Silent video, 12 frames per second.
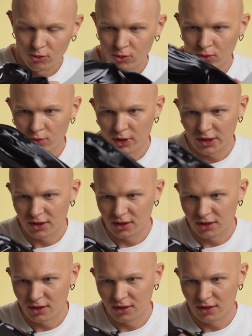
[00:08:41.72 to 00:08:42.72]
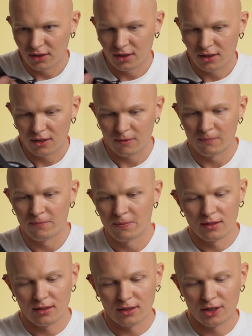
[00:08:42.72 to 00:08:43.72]
О, они такие
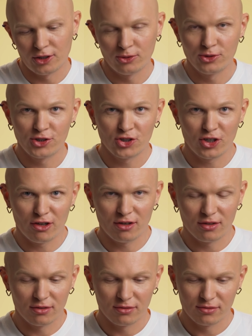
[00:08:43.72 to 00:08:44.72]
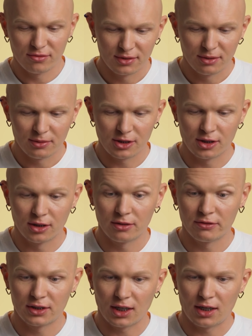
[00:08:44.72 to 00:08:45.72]
э, колючие. Сделаны
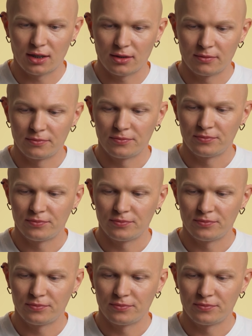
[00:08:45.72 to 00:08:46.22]
в Италии.